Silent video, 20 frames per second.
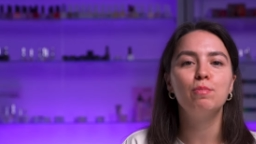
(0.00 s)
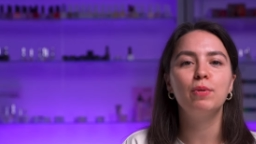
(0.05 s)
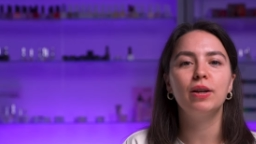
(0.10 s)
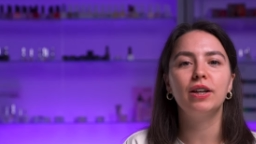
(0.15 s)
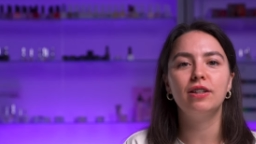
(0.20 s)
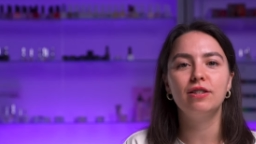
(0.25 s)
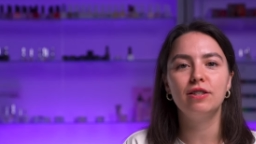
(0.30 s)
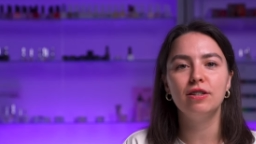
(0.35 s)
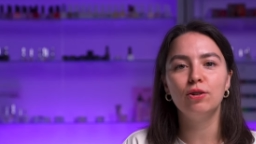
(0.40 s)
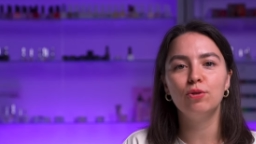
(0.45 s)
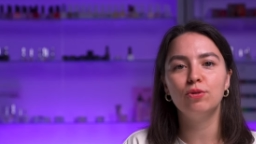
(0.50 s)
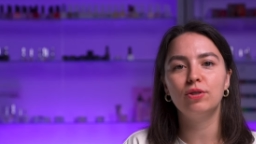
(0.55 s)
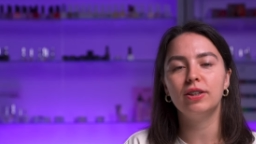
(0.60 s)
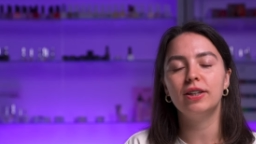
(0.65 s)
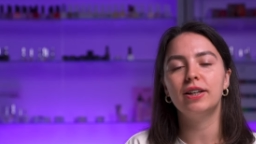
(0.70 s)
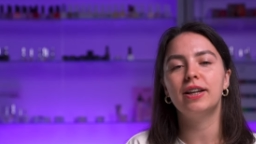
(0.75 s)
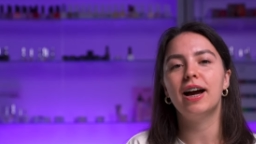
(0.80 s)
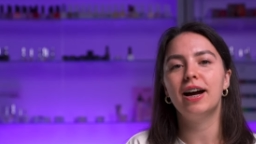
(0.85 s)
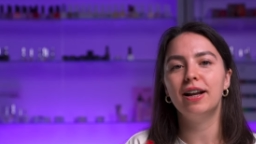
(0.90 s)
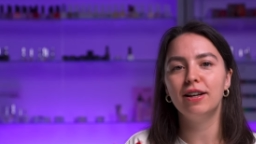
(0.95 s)
и проектируют
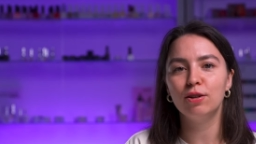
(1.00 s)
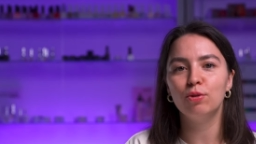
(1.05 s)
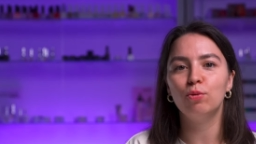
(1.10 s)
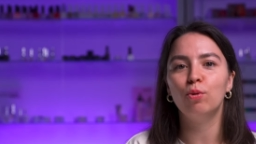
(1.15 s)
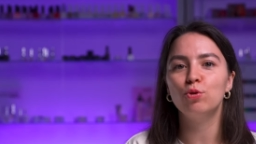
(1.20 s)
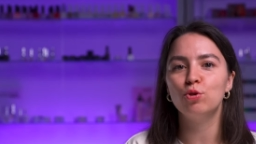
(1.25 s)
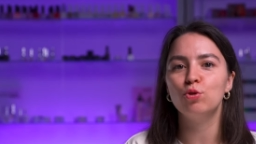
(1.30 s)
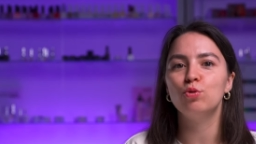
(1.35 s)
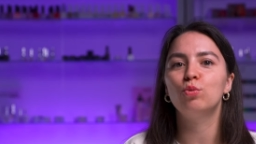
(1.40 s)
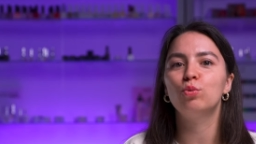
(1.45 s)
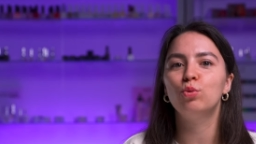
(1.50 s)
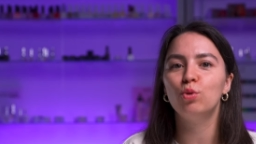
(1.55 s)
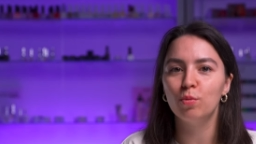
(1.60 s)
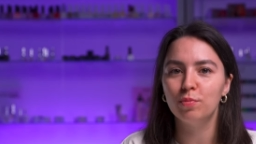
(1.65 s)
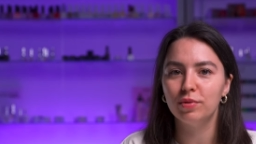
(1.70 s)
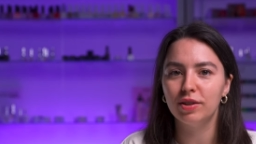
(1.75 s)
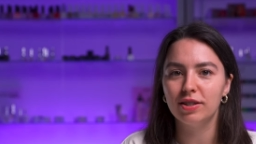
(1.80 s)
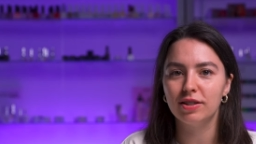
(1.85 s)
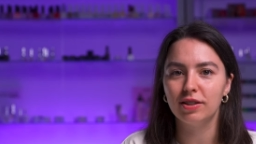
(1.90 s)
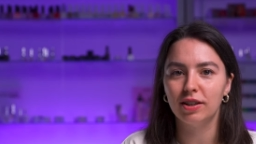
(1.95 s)
реально очень
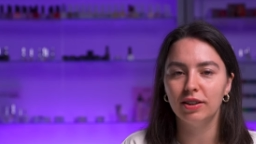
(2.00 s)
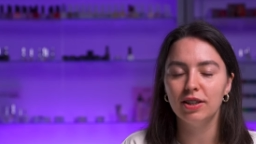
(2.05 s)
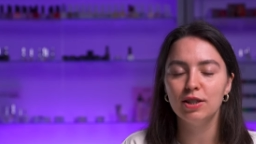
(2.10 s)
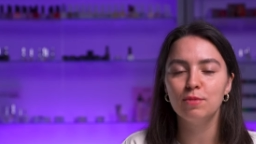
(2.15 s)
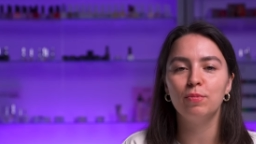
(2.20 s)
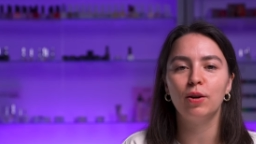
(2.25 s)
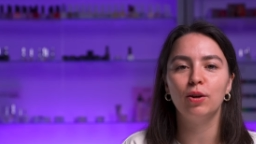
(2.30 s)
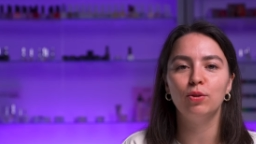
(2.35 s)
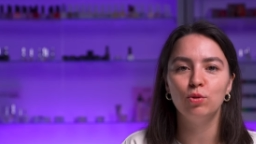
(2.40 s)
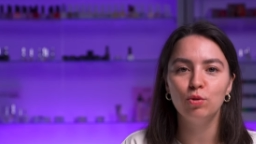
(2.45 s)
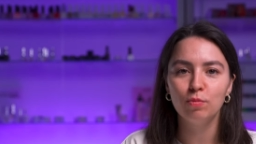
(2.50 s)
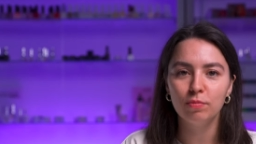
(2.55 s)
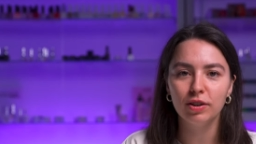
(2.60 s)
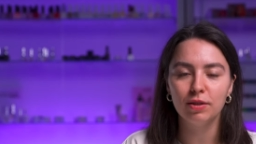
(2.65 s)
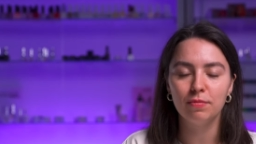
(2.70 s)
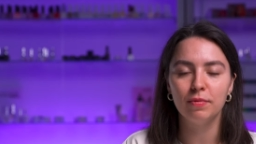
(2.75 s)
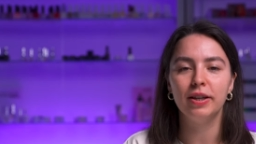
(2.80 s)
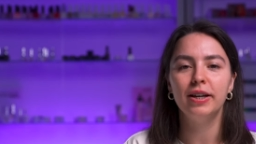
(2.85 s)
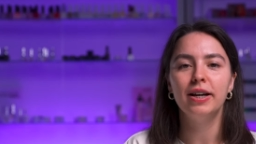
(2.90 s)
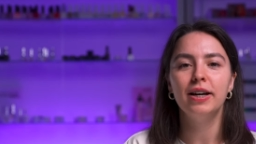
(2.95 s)
удобные столы с
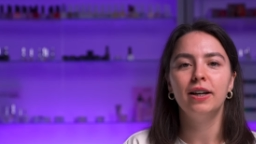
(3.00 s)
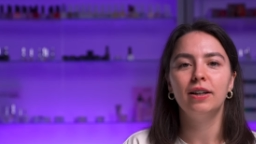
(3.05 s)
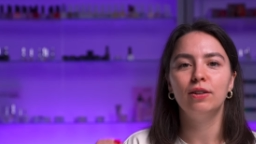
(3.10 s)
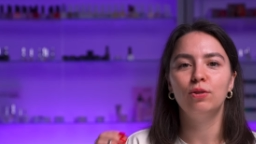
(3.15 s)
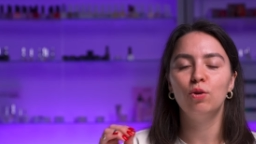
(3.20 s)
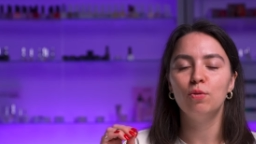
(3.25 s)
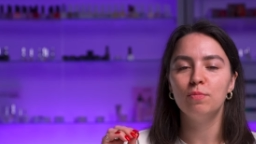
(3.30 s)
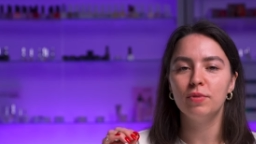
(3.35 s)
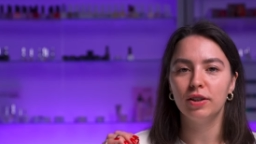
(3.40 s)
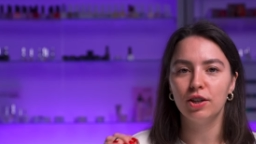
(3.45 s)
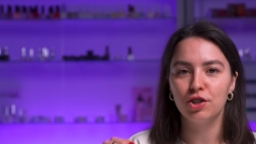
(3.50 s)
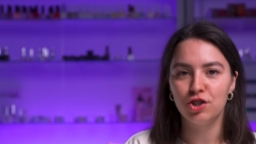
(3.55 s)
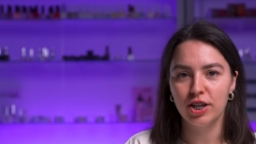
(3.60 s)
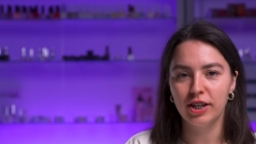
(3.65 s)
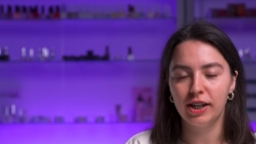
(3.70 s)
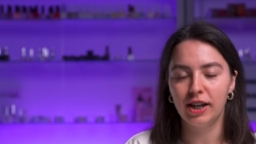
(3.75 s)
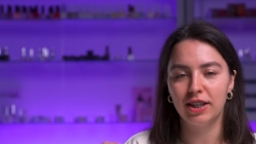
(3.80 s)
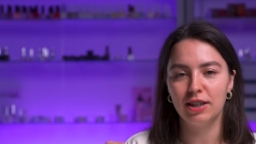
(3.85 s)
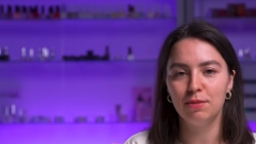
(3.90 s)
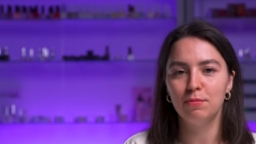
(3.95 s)
продуманными до
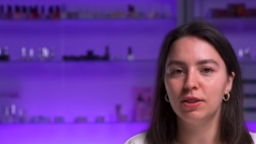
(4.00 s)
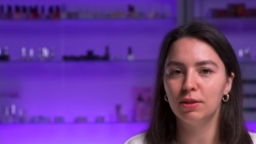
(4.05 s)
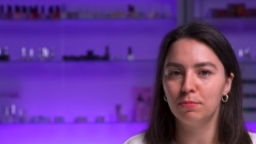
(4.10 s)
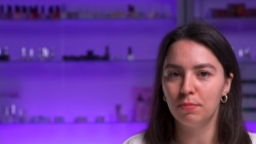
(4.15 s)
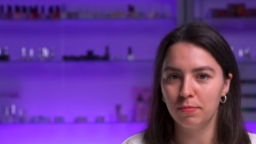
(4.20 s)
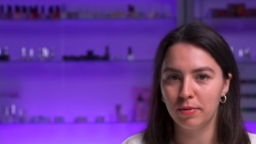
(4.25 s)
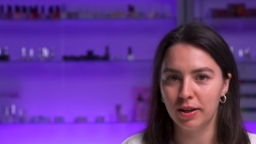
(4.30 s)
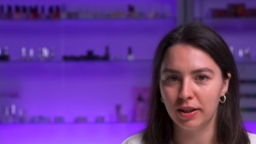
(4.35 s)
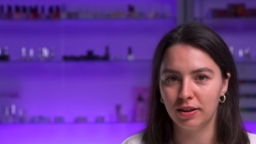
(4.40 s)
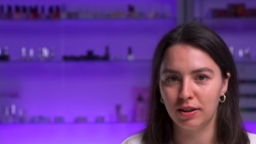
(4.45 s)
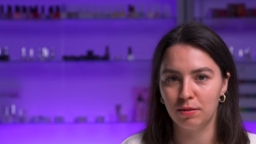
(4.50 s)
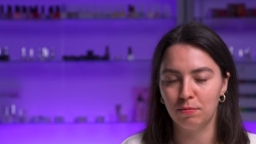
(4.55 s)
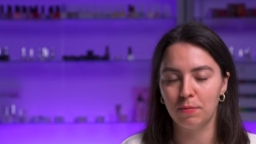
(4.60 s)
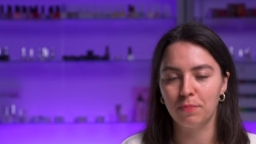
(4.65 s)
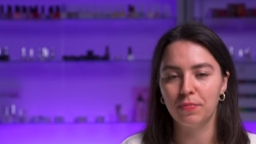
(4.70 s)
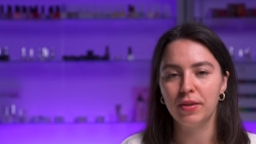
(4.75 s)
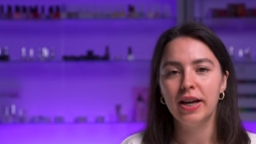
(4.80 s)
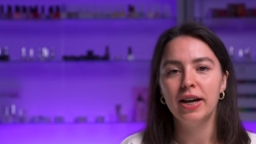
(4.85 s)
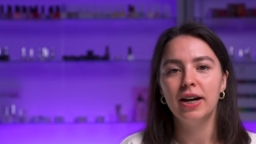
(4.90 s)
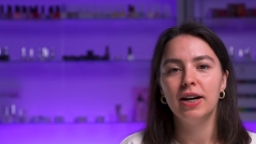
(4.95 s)
мелочей какими-то моментами.